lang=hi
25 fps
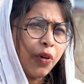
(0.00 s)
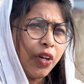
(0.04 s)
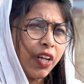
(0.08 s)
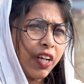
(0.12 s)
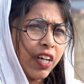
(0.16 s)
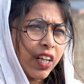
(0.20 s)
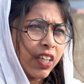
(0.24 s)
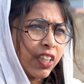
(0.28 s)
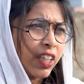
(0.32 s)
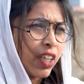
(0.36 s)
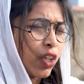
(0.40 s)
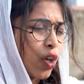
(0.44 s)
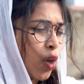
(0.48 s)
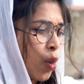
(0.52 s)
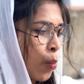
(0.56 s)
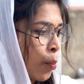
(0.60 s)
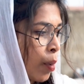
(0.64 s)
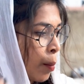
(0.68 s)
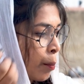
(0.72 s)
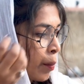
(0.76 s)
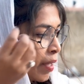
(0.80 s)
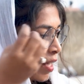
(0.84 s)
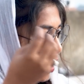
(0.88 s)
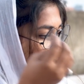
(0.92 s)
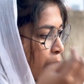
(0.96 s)
पूरी करती
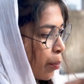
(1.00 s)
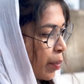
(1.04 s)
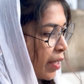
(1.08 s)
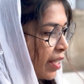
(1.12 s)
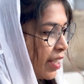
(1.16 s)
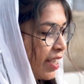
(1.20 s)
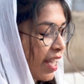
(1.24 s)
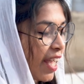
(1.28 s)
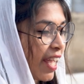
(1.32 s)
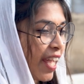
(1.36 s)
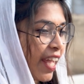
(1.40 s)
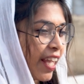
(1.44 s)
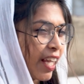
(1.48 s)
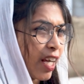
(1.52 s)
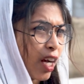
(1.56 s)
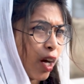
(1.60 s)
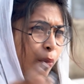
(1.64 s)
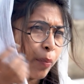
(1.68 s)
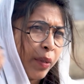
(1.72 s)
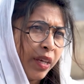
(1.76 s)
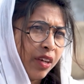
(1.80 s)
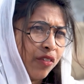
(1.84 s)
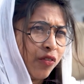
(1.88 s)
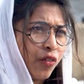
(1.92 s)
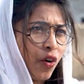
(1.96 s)
रहूँ मम्मी कभी ये
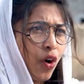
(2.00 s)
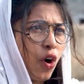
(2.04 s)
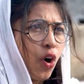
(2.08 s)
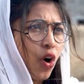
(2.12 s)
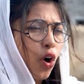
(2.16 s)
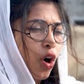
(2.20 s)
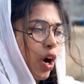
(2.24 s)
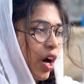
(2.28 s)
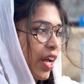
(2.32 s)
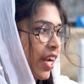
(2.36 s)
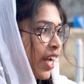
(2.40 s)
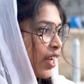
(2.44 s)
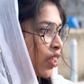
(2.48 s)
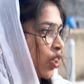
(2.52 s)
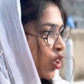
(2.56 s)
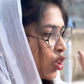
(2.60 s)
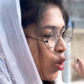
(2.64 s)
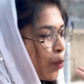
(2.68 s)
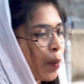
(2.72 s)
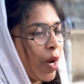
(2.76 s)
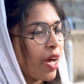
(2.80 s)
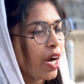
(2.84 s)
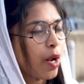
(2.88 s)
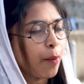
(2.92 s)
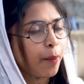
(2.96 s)
कभी वो और एक
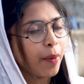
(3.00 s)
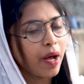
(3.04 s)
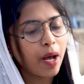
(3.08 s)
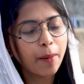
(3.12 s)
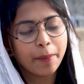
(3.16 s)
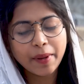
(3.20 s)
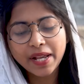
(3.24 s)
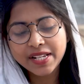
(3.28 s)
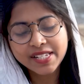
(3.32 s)
तो तुम्हारा बाप